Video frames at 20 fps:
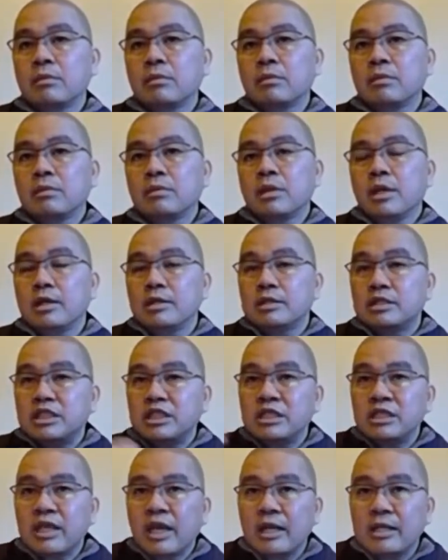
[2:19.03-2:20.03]
而《
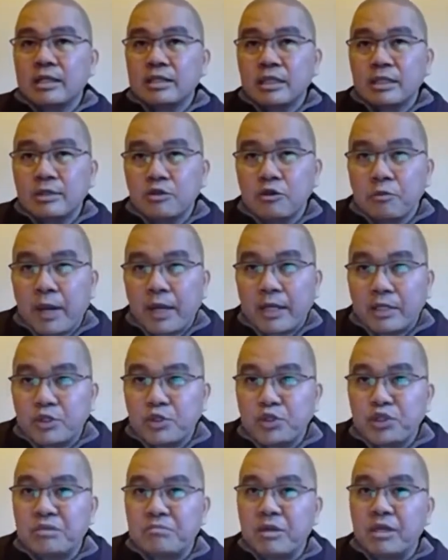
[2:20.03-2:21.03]
金刚经》六百卷
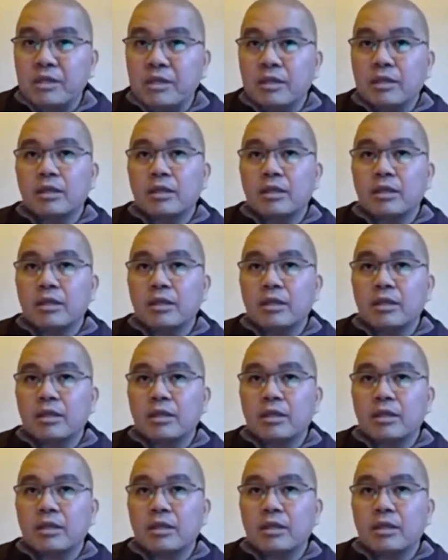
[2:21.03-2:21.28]
里面，